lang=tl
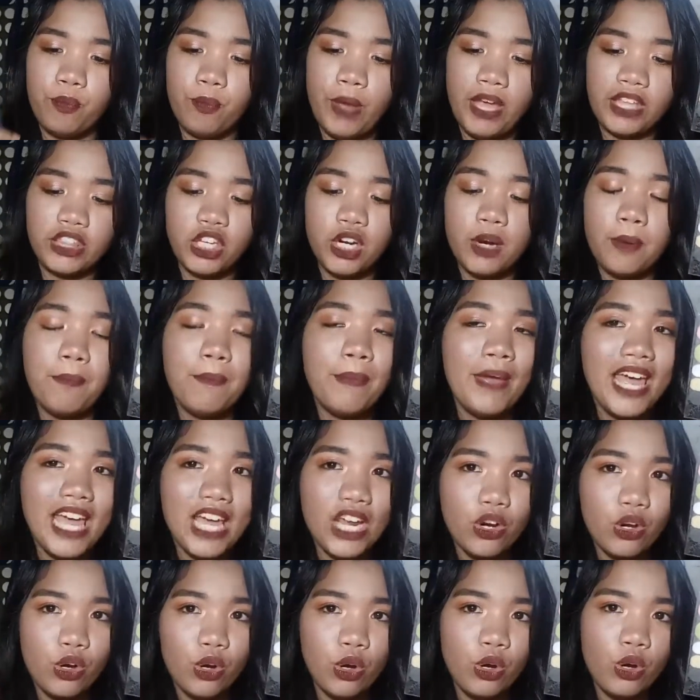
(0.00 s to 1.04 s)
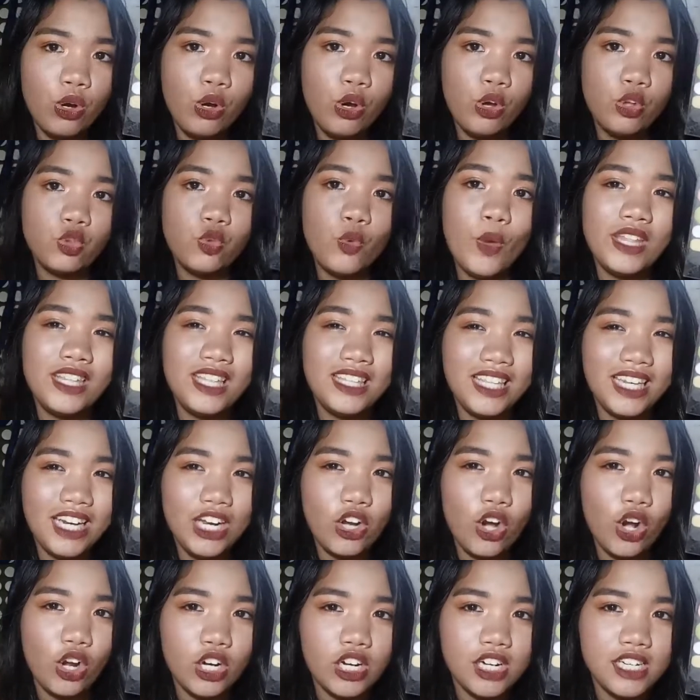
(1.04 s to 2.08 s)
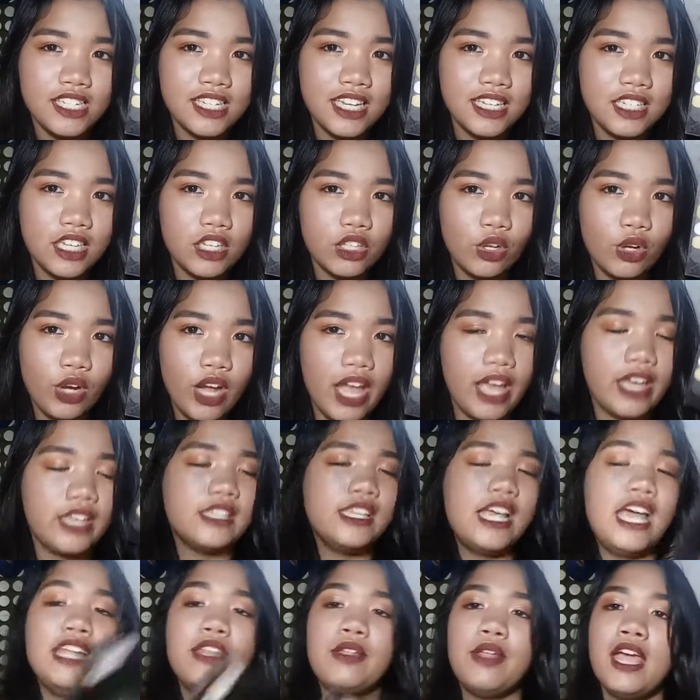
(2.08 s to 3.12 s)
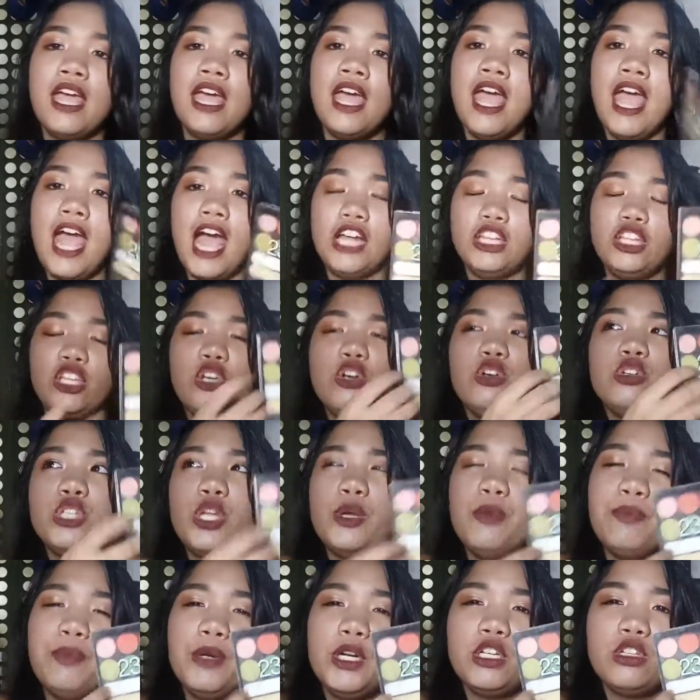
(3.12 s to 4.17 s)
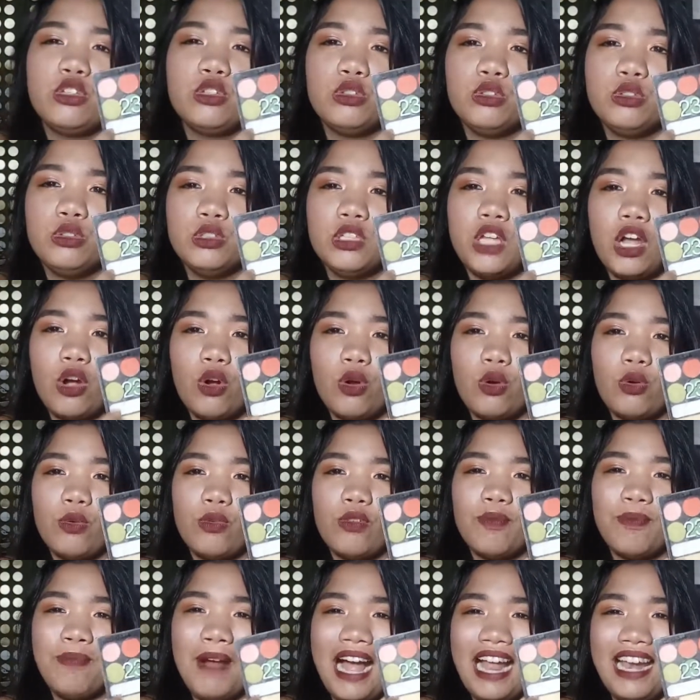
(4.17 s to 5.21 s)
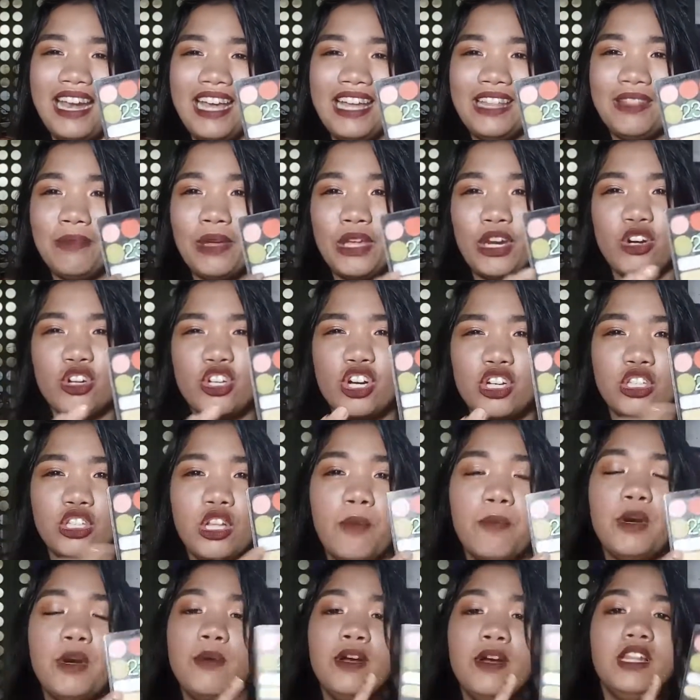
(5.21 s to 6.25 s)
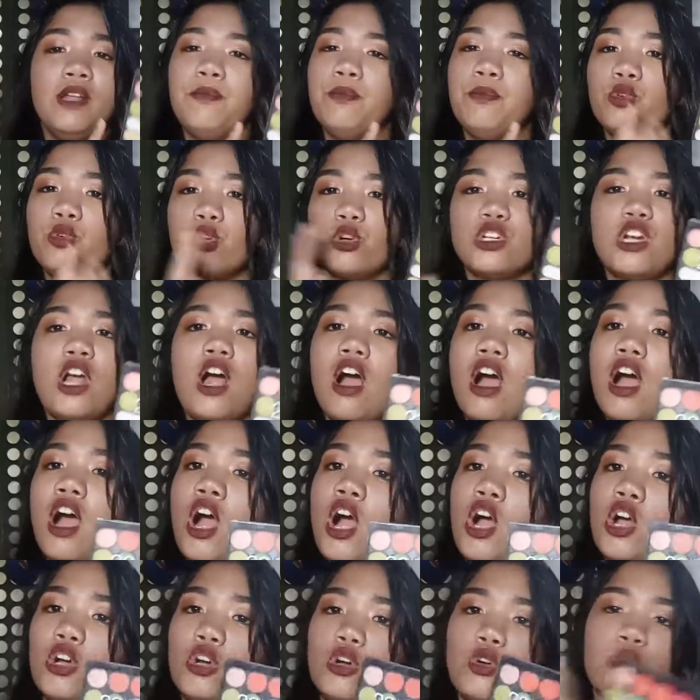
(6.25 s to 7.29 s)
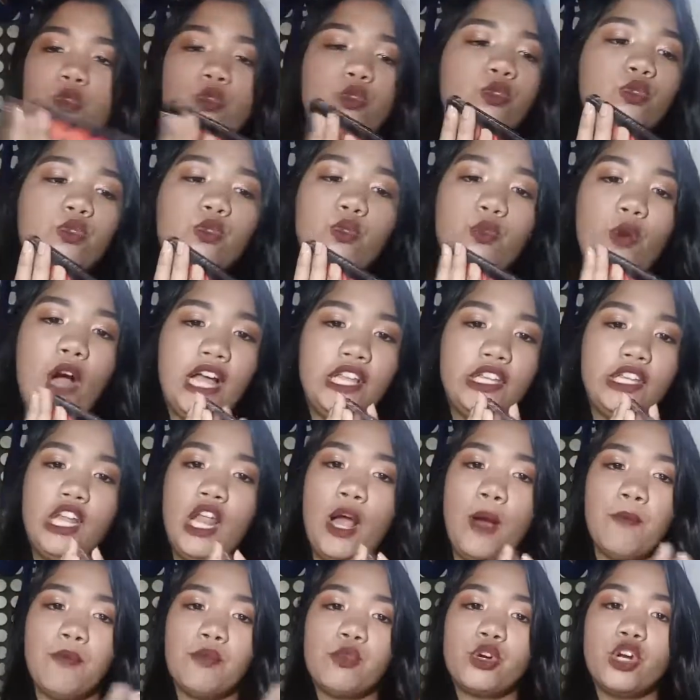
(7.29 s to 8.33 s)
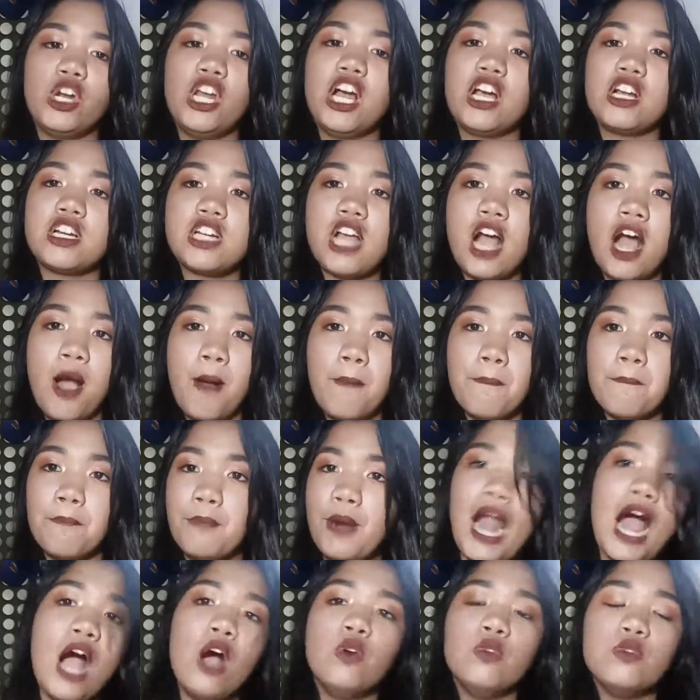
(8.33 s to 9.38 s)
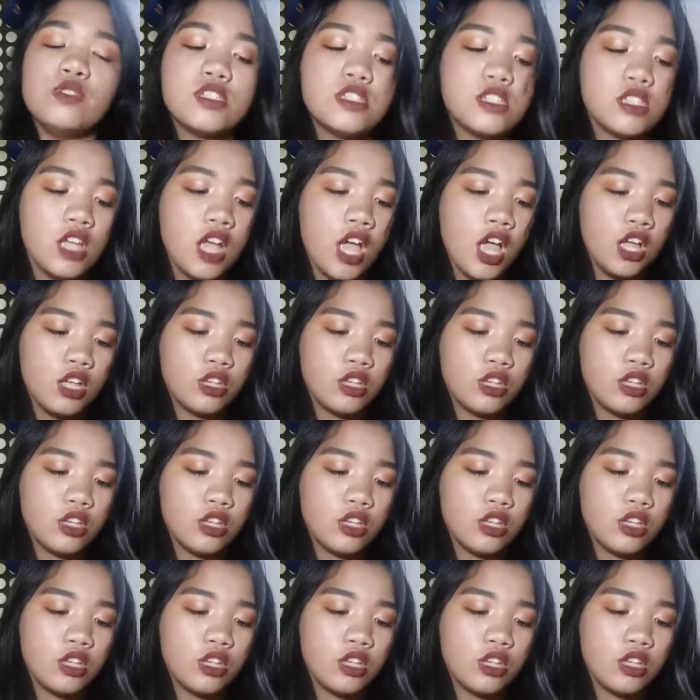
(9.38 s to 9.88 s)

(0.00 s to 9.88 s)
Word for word: better. Pero, 23 colors kasi to guys. And, ito yung number 2 na palette. Meron siyang number 1 na puro siya, ano lang, puro lang siya browns.